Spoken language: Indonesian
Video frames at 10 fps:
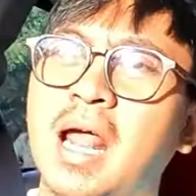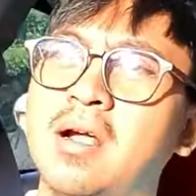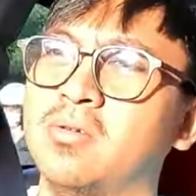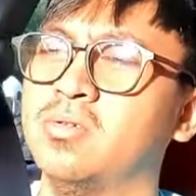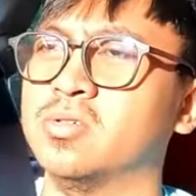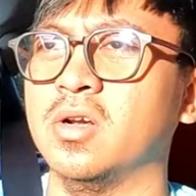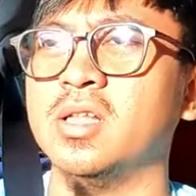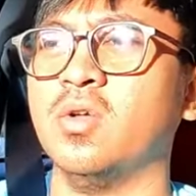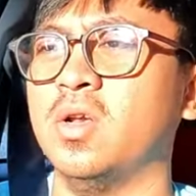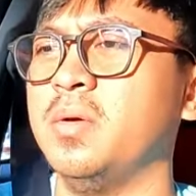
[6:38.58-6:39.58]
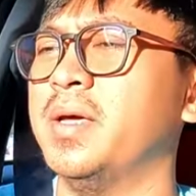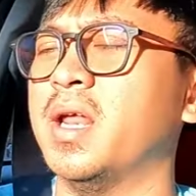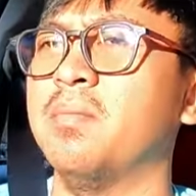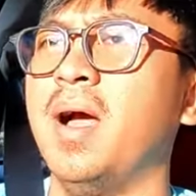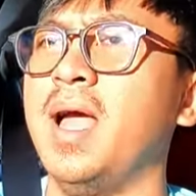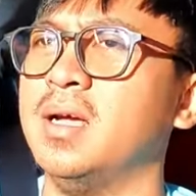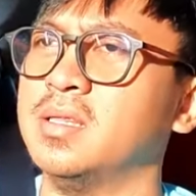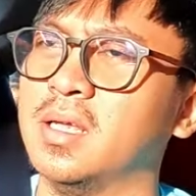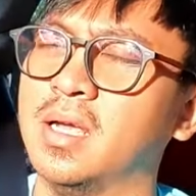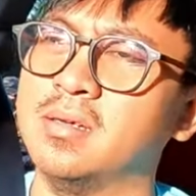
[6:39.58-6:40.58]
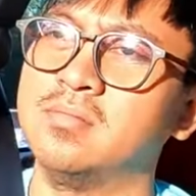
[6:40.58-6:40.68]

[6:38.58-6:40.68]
ya ragu soalnya tolnya merah banget ya